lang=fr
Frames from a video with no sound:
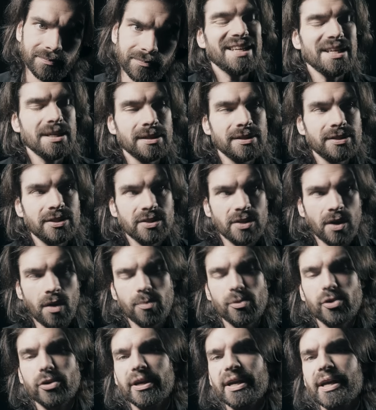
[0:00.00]
Il
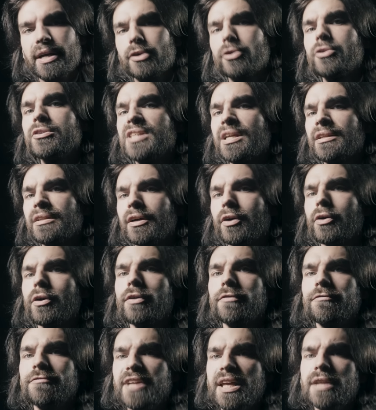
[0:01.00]
semblerait que cette
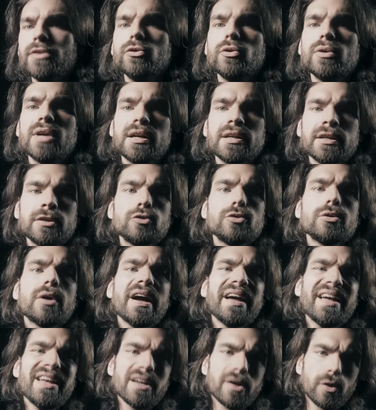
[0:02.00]
erreur vienne de la
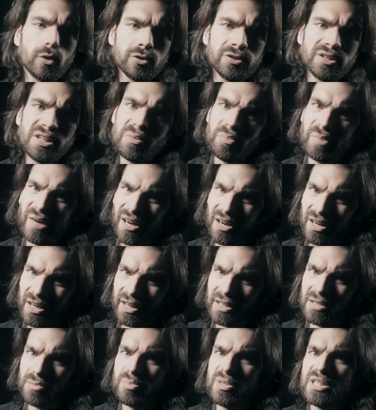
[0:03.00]
lecture erronée par
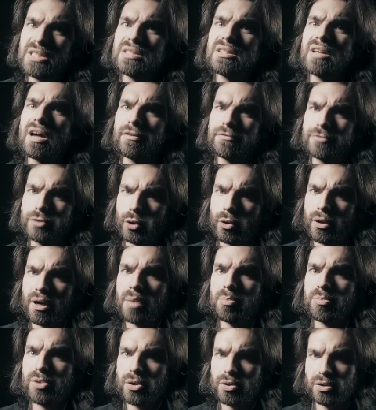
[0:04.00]
Greenpeace d'un vieux
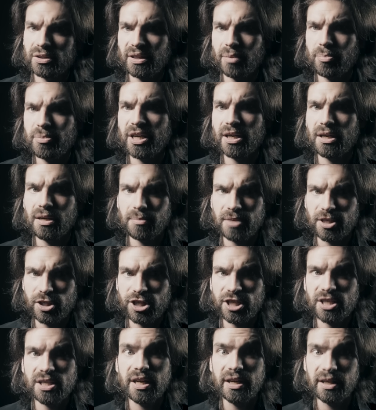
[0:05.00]
rapport tapé à la
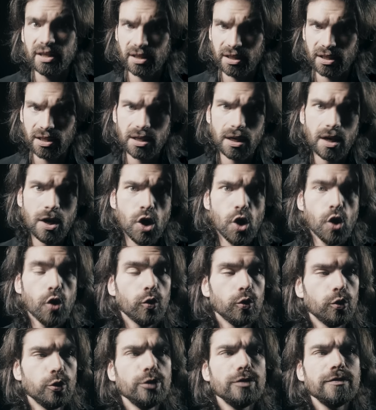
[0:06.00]
machine à écrire
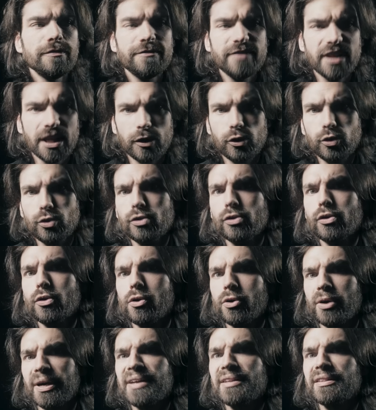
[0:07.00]
où une virgule
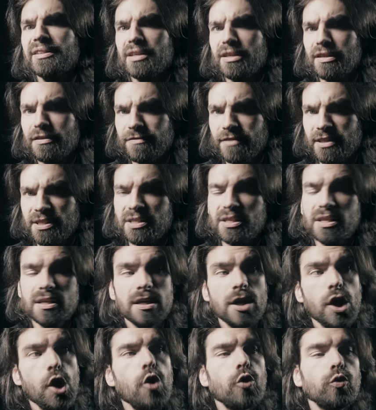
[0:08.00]
aurait été
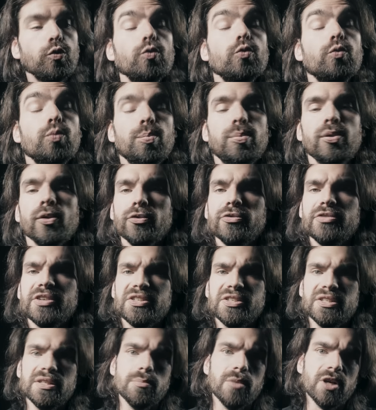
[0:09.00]
effacée peu
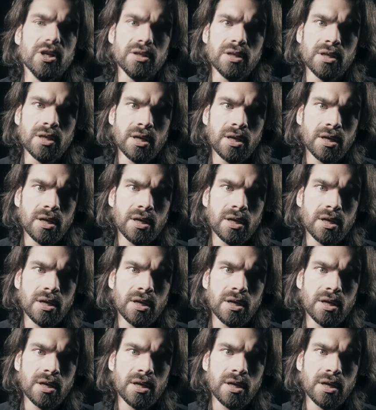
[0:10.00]
visible.